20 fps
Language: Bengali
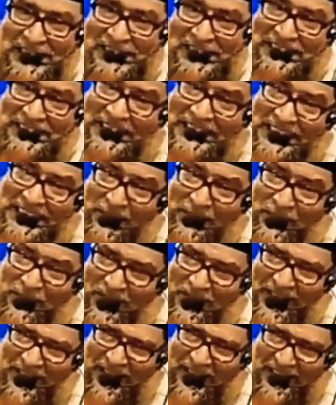তার স্ত্রীকে
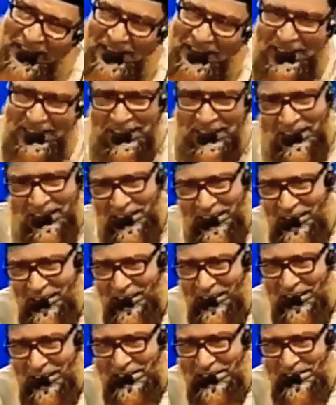বললেন
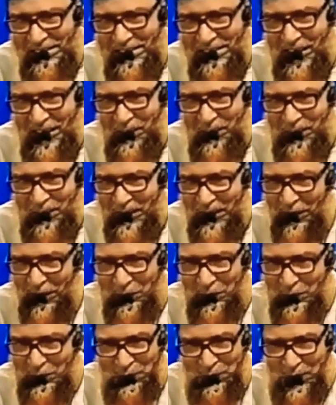ফির
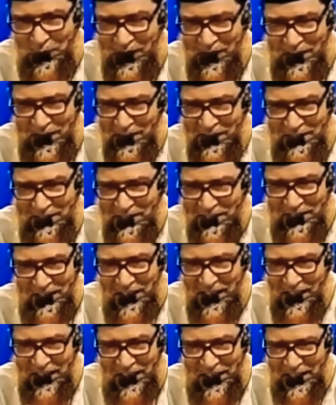ইউসুফ
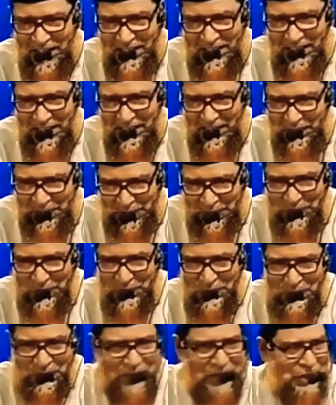হা দা
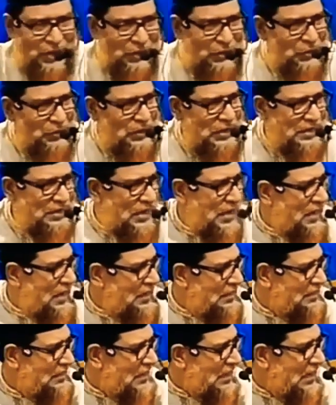ইউসুফ তুমি এটা
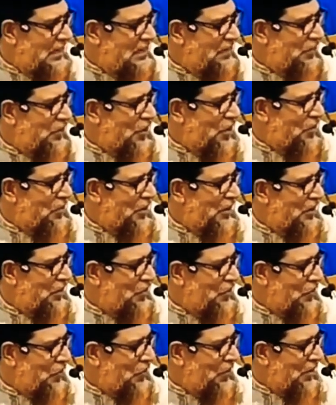রাস্তাঘাটে বলা বলি
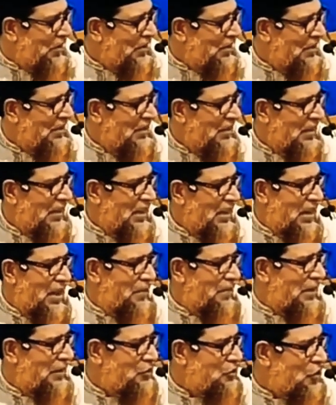করো না কেন
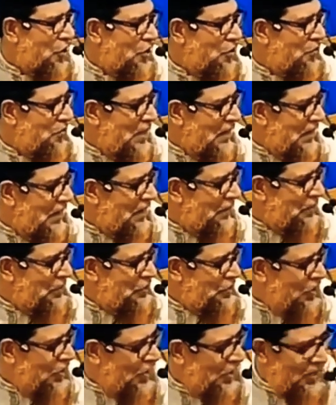আমার সম্মানের
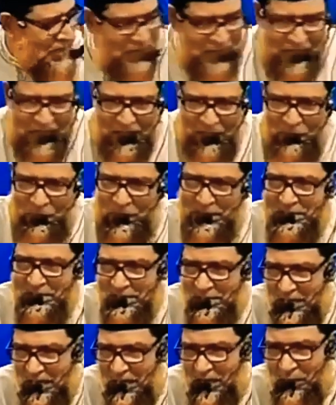বিষয়
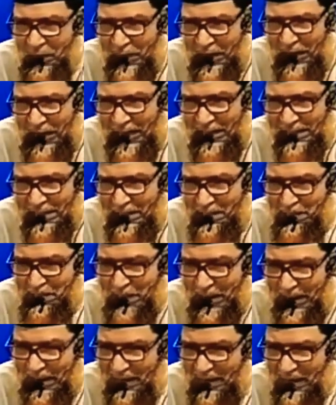ওয়াস্তাক ফিরিলি
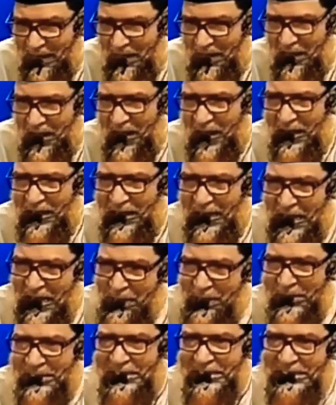দাম্বেক আর হে
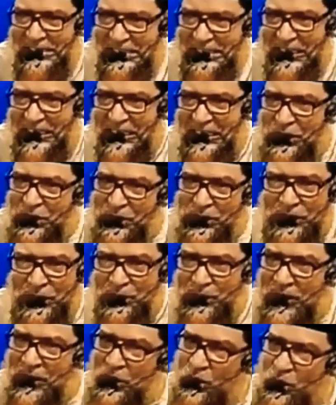আমার স্ত্রী তুমি
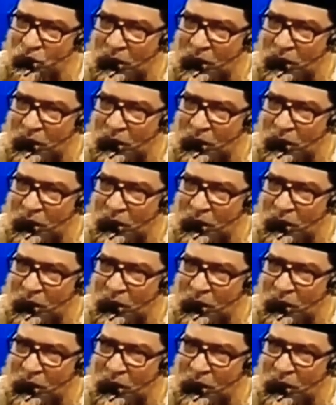তোমার